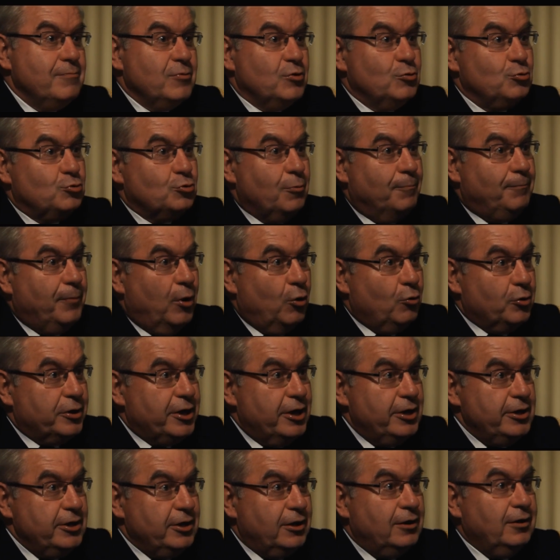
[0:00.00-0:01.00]
nous ne sommes pas en
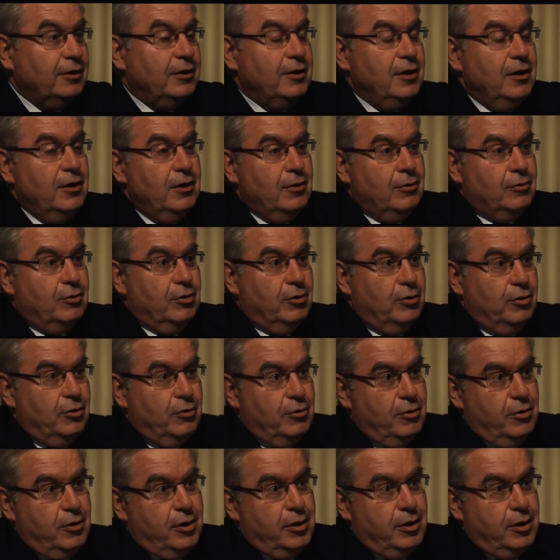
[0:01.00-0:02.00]
guerre,
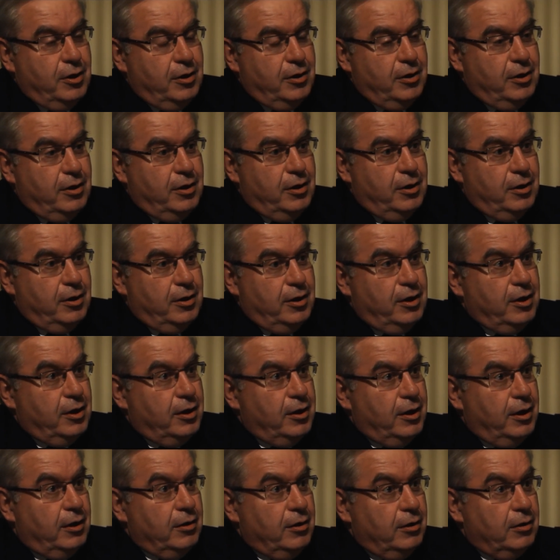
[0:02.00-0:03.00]
euh, et,
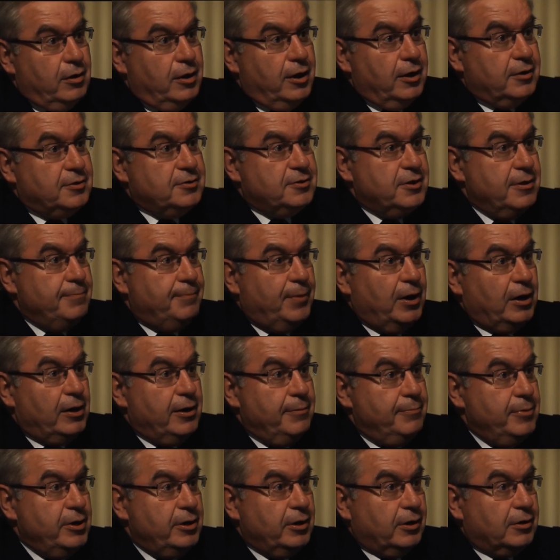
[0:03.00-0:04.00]
l'accès par
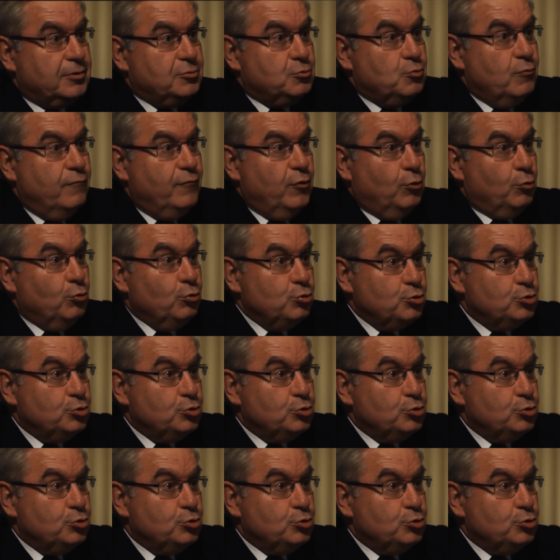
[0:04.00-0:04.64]
la mer est souvent le